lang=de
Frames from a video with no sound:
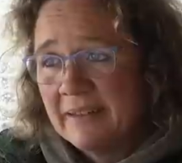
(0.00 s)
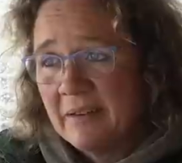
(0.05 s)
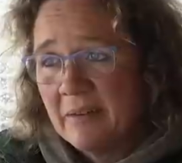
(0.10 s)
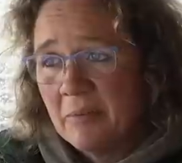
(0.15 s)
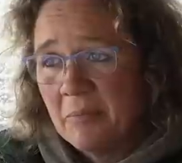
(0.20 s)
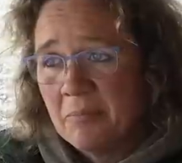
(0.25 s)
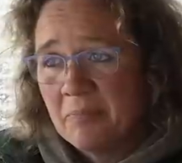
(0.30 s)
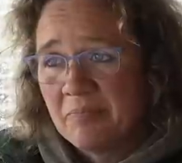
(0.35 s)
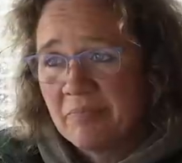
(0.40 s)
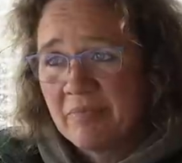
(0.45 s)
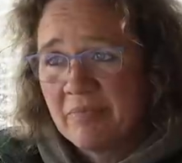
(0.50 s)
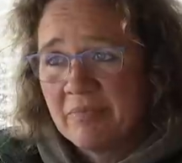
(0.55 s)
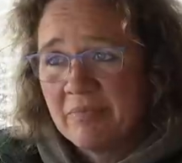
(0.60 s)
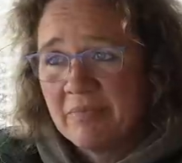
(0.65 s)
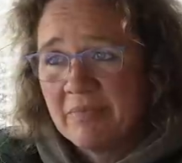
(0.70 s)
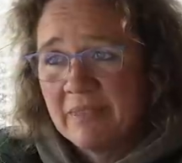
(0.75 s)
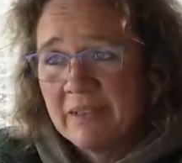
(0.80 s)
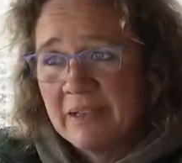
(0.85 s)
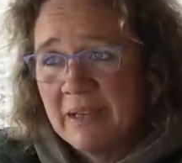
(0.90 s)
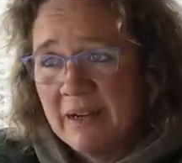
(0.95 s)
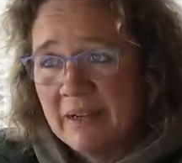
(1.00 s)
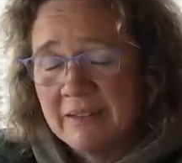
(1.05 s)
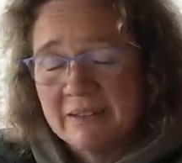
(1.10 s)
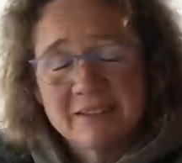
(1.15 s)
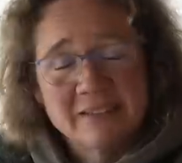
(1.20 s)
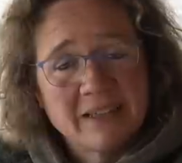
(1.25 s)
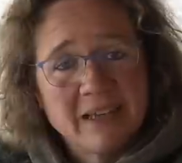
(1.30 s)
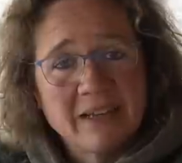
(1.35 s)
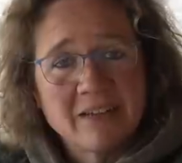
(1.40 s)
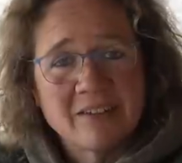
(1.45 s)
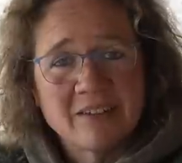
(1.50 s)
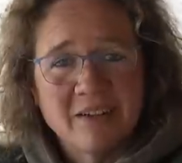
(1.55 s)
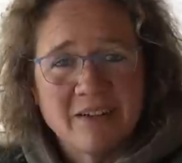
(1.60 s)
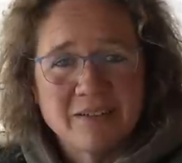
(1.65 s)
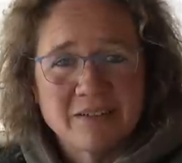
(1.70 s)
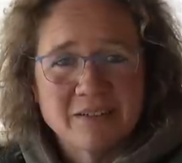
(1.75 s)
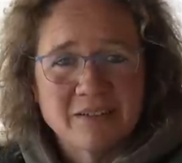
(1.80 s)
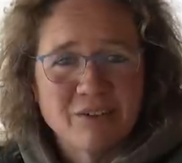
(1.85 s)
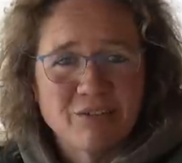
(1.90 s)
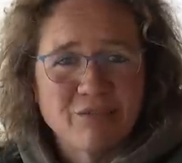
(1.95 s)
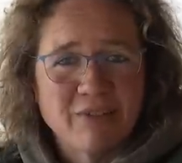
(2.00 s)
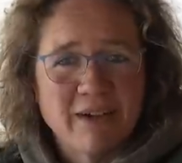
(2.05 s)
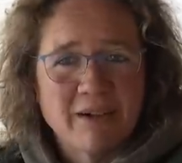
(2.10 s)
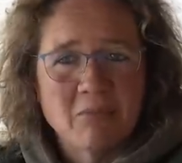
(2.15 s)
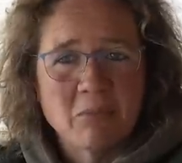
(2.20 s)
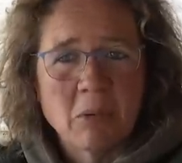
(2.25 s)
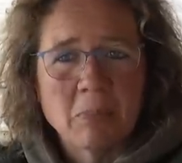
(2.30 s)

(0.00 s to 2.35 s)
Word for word: Ähm, ja, das Gegenteil ist der Fall.